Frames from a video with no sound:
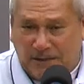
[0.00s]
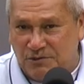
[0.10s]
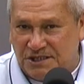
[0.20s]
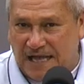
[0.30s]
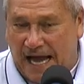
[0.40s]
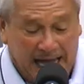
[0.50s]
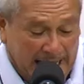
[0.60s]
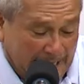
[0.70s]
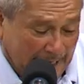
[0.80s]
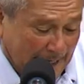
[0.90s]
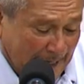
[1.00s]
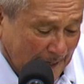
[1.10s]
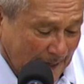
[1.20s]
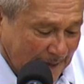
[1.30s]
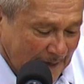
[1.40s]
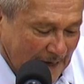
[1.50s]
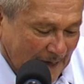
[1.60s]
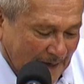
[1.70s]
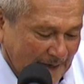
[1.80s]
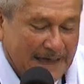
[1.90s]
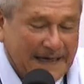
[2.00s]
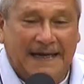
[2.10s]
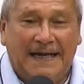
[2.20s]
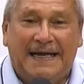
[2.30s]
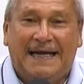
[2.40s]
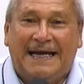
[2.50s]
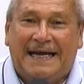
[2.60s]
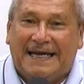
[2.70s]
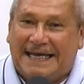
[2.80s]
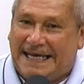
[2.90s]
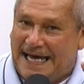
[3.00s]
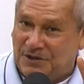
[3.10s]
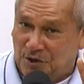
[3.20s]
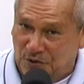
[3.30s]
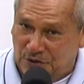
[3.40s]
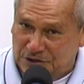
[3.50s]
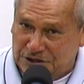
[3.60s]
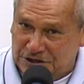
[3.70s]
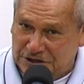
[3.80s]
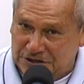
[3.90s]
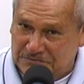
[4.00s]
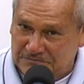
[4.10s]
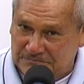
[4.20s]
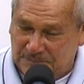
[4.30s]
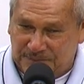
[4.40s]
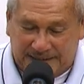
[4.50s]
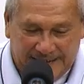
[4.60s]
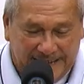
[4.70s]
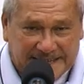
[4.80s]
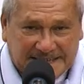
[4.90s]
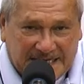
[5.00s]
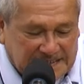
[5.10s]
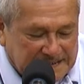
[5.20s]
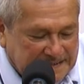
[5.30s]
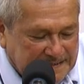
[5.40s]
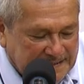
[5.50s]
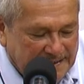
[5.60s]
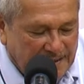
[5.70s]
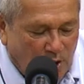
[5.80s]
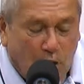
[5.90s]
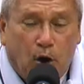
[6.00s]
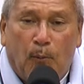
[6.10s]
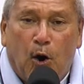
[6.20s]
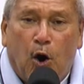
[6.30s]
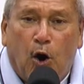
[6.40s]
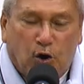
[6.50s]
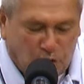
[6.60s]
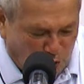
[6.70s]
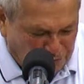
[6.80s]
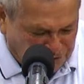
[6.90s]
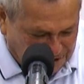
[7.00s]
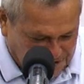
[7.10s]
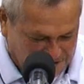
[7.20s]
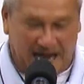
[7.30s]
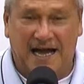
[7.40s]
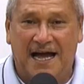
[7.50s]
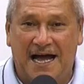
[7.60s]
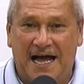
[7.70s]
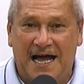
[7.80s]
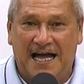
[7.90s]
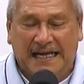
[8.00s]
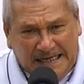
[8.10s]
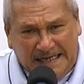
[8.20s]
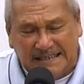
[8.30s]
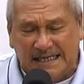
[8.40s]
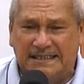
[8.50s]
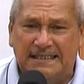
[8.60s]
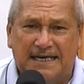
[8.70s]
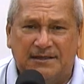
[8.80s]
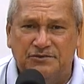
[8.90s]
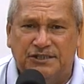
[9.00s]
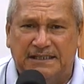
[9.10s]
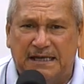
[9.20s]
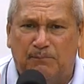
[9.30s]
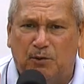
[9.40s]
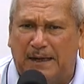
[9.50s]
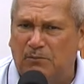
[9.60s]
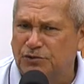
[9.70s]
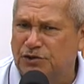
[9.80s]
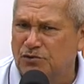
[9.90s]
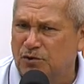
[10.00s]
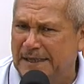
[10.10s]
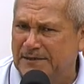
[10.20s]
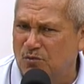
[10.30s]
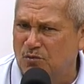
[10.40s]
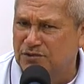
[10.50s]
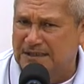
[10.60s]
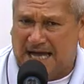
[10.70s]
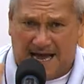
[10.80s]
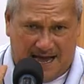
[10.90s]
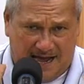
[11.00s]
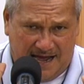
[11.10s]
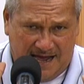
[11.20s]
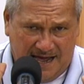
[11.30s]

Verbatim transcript: gusta, en el canal que a todos les hace como ronchita. Y les hace la ronchita porque muchos no les gusta.